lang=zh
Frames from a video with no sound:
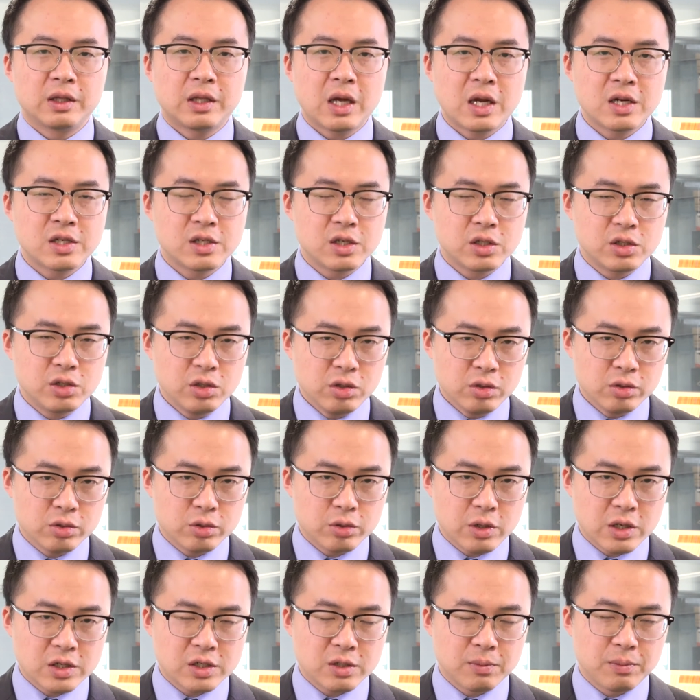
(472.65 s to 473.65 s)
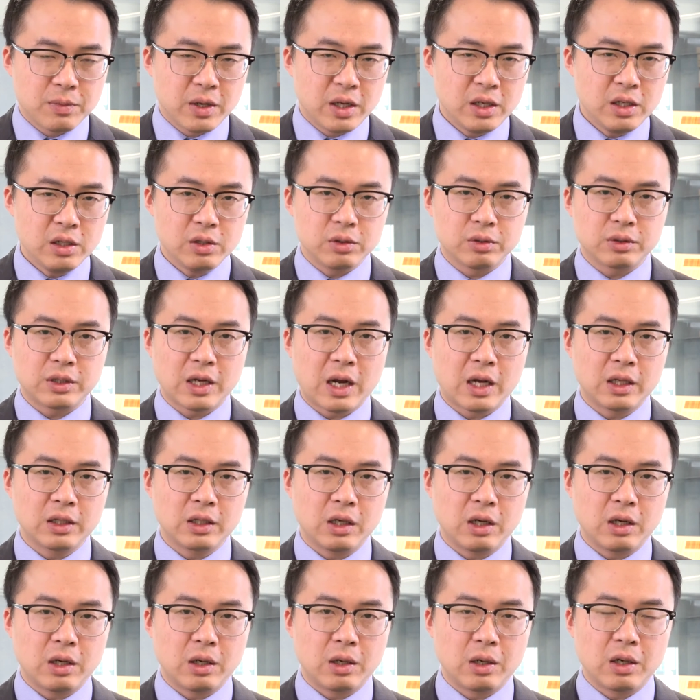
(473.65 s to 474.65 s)
但是就算是没有达
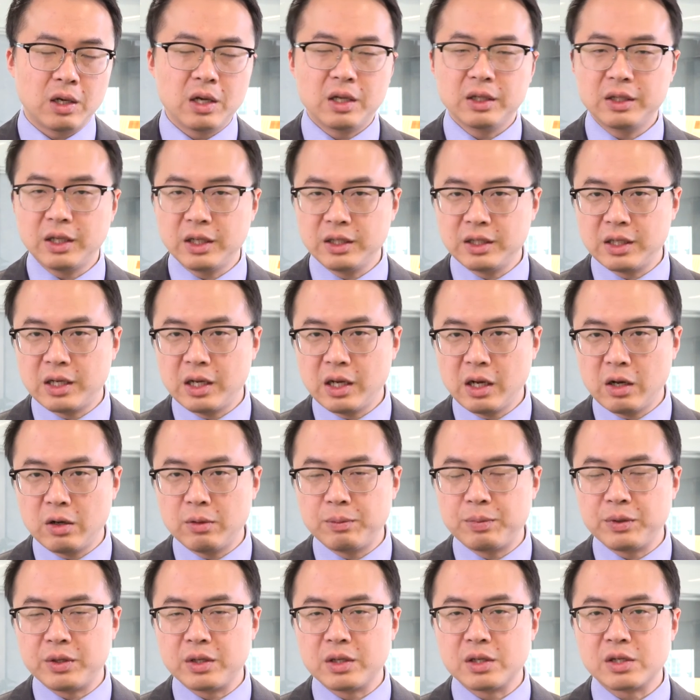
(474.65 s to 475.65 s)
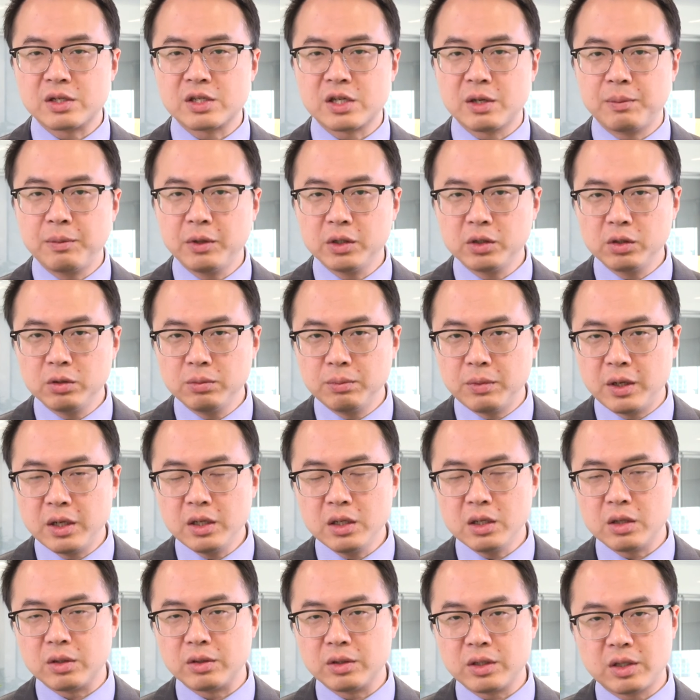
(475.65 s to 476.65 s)
到，那也要比什么都
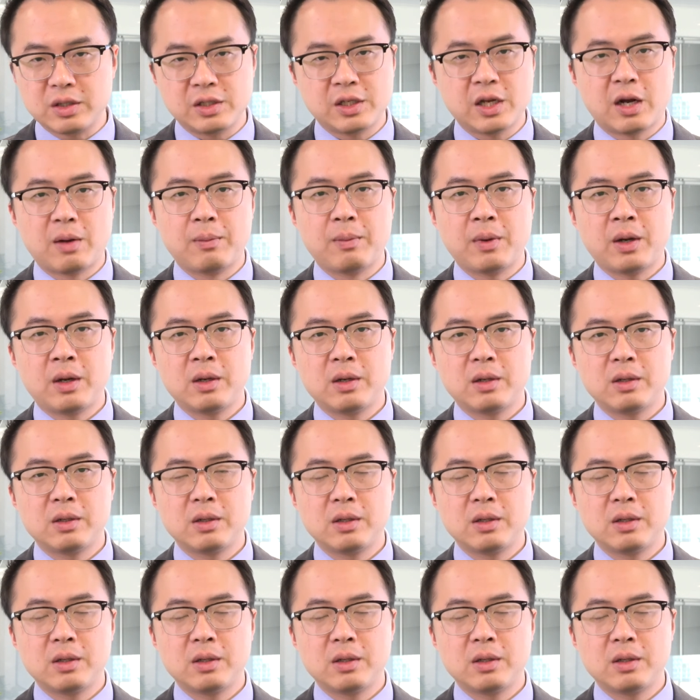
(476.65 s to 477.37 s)
没有要强吧。